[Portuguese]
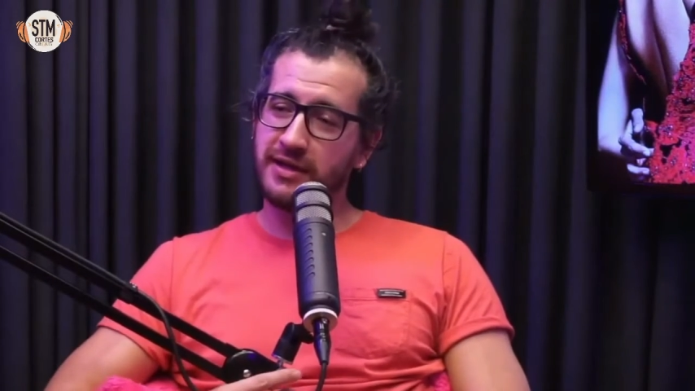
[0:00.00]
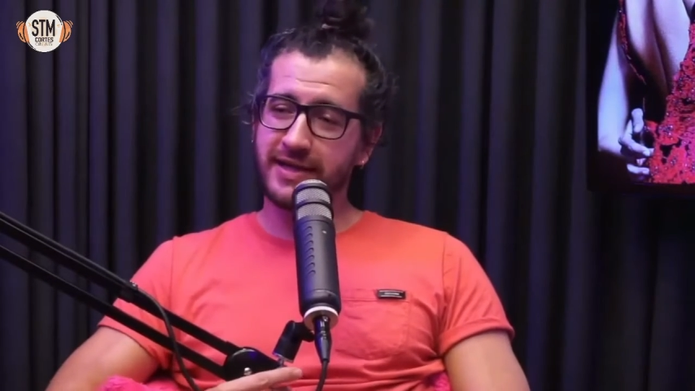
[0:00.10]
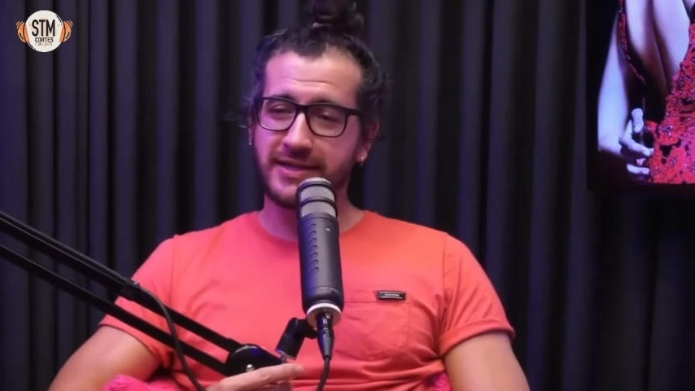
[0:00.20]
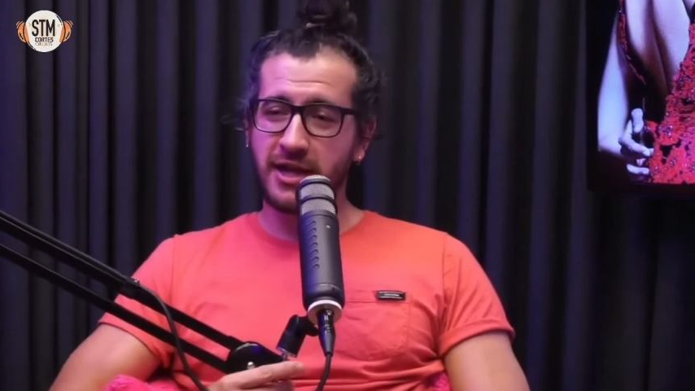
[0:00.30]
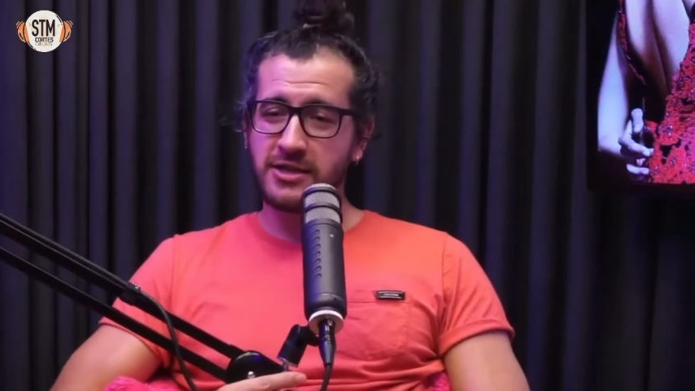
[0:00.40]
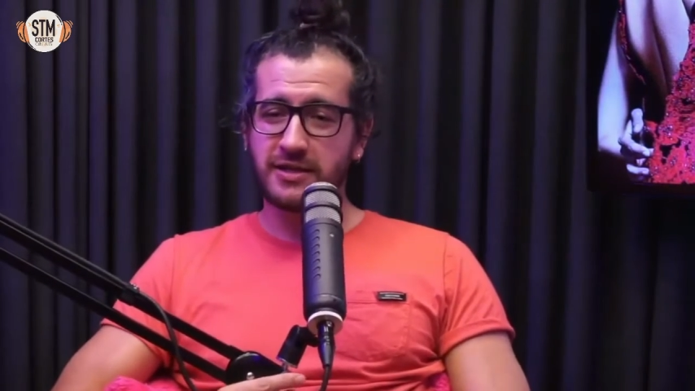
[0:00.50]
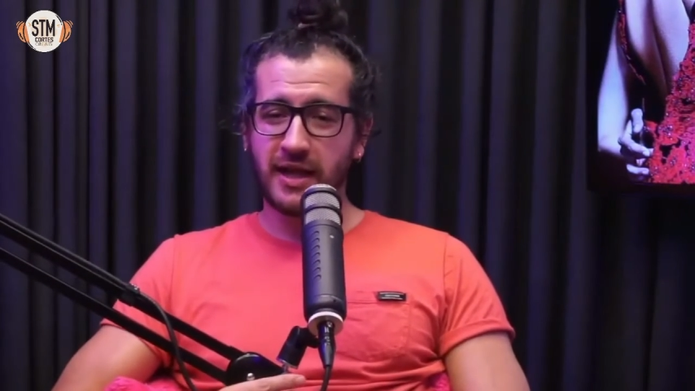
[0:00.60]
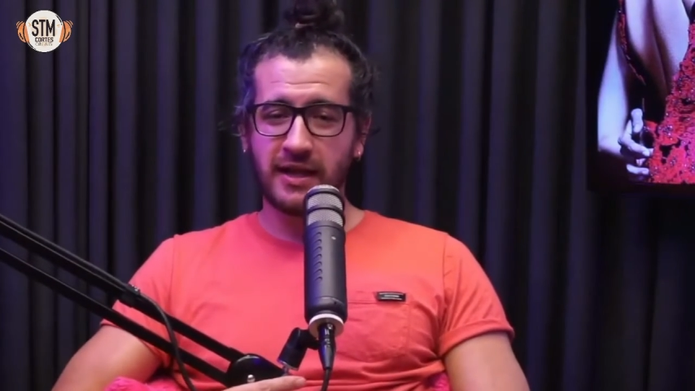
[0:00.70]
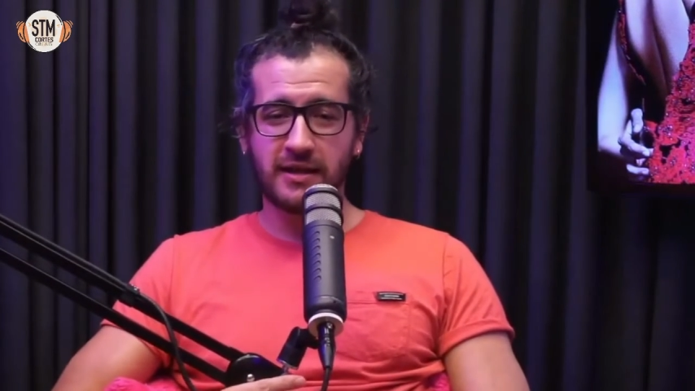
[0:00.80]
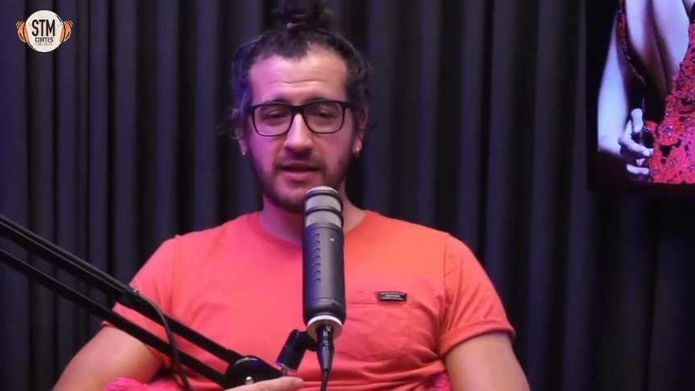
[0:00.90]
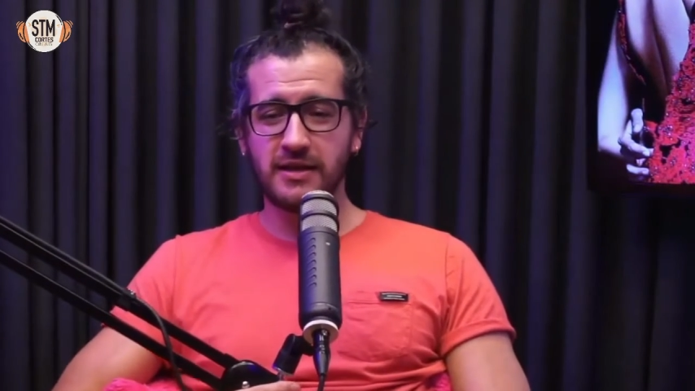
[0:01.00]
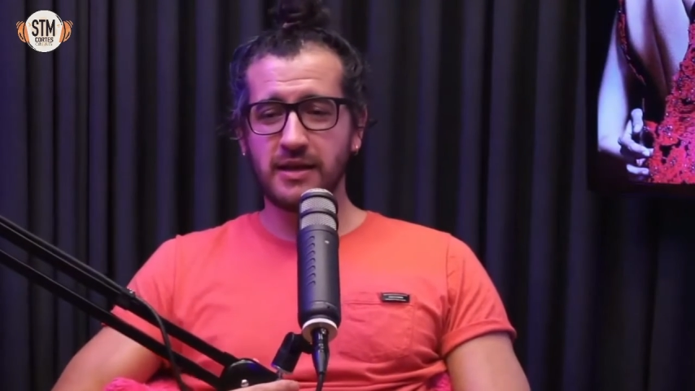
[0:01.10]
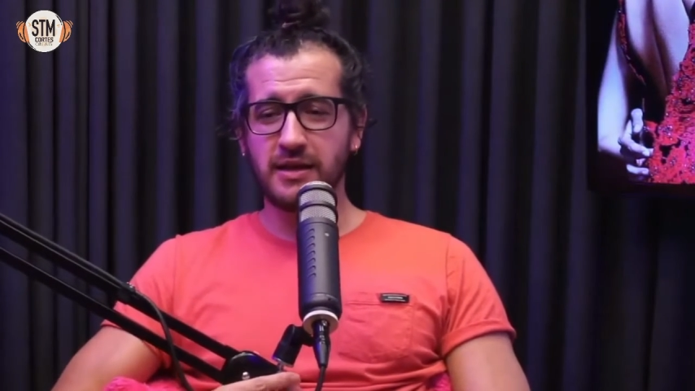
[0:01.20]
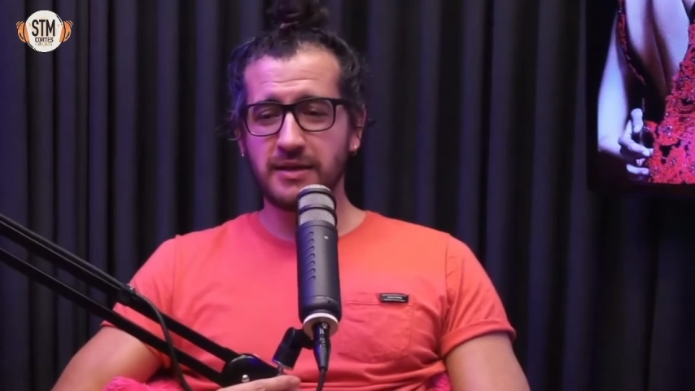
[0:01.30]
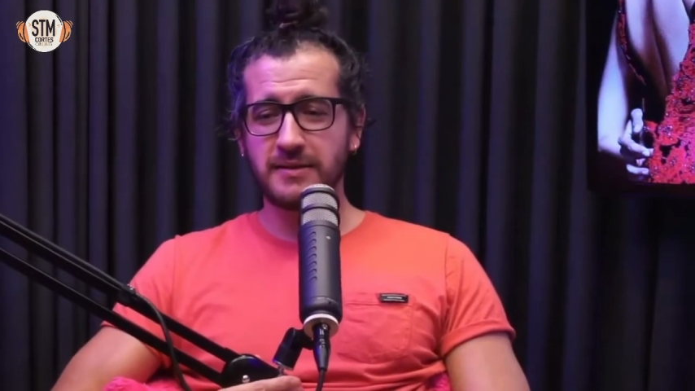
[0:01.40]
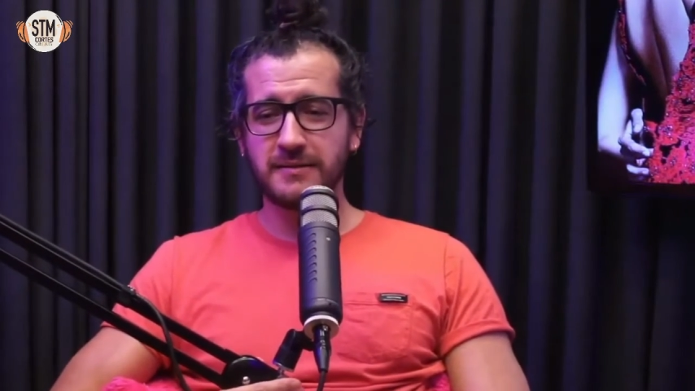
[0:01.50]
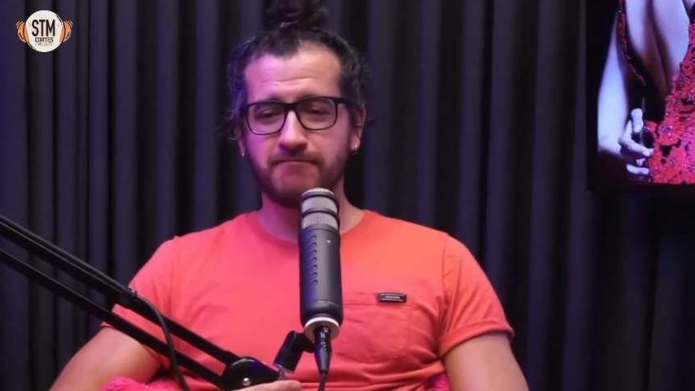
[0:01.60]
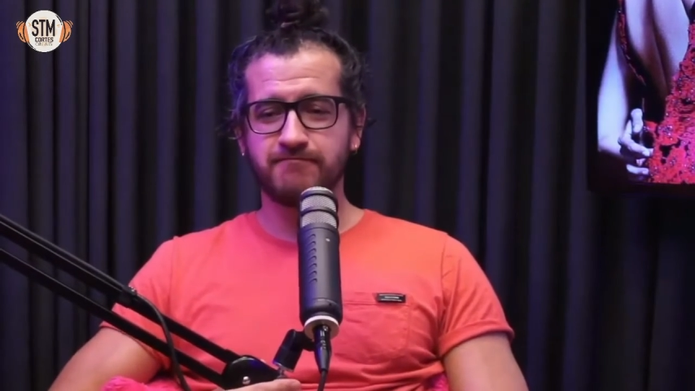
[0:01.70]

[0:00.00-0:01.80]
a gente tem que